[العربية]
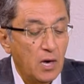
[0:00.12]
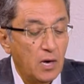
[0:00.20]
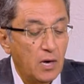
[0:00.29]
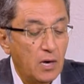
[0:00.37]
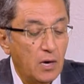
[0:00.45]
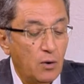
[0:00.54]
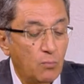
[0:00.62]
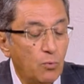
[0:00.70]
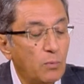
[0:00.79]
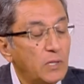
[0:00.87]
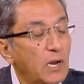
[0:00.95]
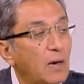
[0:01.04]
آه،
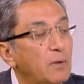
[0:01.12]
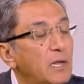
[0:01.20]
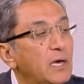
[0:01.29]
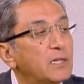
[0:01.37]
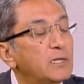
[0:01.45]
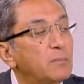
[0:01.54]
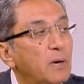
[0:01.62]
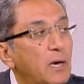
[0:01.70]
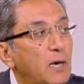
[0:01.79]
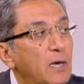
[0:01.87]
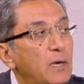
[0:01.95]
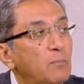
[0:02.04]
عموما العمليات دي
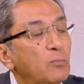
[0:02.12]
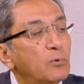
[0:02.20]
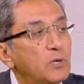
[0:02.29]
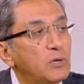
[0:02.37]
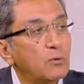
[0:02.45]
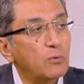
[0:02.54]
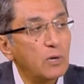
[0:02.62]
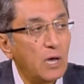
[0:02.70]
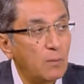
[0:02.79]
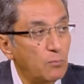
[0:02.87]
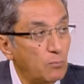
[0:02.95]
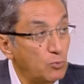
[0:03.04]
بقى ايه ممكن يكون
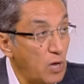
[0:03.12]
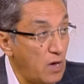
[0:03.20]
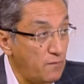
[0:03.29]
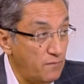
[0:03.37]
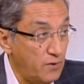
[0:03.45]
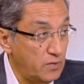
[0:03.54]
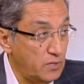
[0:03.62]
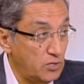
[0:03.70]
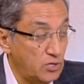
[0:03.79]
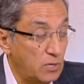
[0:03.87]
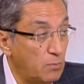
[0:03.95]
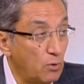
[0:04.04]
لها مضاعفات
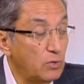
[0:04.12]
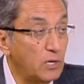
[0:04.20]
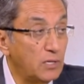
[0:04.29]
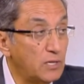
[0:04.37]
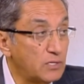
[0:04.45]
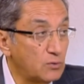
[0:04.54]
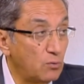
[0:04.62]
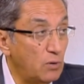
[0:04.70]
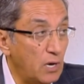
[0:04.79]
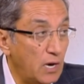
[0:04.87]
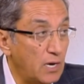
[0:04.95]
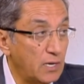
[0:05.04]
عشان نبقى قلنا للناس
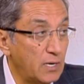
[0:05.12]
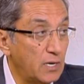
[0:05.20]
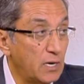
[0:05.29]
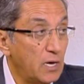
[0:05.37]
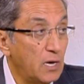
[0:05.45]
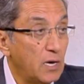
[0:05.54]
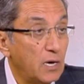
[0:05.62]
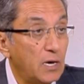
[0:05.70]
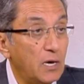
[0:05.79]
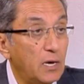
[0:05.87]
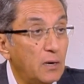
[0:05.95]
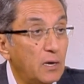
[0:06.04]
كل حاجه
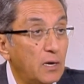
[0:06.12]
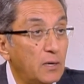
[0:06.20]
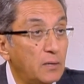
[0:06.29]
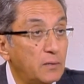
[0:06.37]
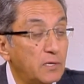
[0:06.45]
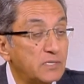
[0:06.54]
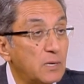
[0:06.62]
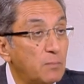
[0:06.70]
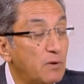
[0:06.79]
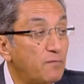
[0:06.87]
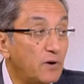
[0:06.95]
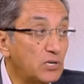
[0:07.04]
ايه ايه نسب
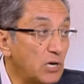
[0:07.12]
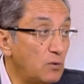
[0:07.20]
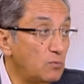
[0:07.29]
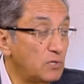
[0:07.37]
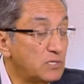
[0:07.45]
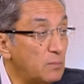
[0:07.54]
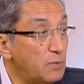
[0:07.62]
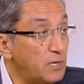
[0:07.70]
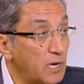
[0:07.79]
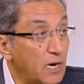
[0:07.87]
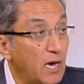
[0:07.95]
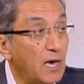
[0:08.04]
الفشل ونسب
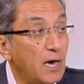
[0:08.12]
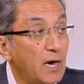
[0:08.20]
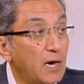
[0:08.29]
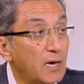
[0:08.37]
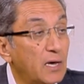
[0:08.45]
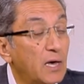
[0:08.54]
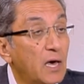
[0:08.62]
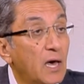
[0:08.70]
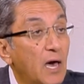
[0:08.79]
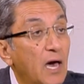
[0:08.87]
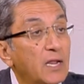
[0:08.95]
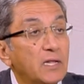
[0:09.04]
النجاح
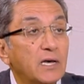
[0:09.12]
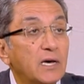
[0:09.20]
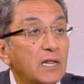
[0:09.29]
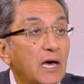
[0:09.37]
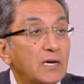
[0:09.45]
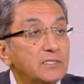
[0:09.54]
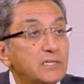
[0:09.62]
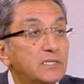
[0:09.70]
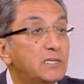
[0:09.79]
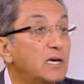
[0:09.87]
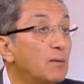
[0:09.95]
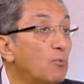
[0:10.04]
انا داخل عايز
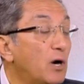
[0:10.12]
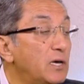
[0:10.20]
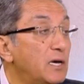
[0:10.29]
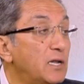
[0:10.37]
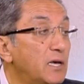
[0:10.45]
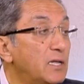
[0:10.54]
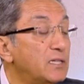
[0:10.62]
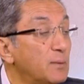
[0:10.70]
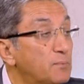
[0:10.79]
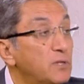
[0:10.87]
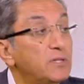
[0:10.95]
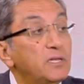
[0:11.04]
نتيجه معينه انت
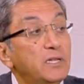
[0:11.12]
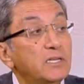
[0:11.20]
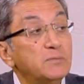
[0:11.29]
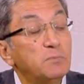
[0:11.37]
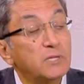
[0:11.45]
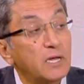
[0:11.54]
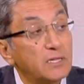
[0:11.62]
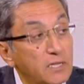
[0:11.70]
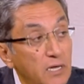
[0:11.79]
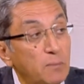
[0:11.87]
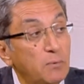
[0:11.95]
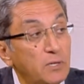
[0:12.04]
بتديني نسبه قد
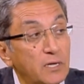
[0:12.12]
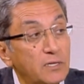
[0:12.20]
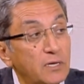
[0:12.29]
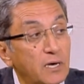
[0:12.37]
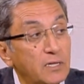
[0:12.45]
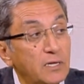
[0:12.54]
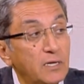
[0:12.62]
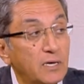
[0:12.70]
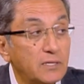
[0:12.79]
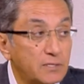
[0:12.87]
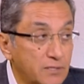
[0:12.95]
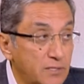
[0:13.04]
ايه من النتيجه
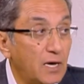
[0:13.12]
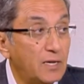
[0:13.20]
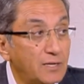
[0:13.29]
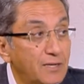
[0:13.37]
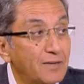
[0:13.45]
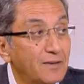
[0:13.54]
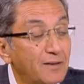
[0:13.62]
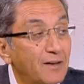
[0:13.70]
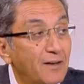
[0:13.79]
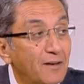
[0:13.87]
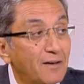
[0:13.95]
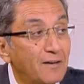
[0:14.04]
ديت يعني
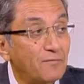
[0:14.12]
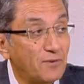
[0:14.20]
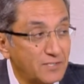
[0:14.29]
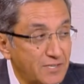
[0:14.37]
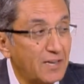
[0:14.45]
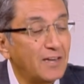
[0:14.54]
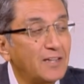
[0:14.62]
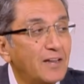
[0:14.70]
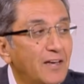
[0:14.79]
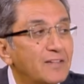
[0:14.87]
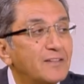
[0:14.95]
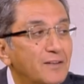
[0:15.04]
تمام فصل لنا الحته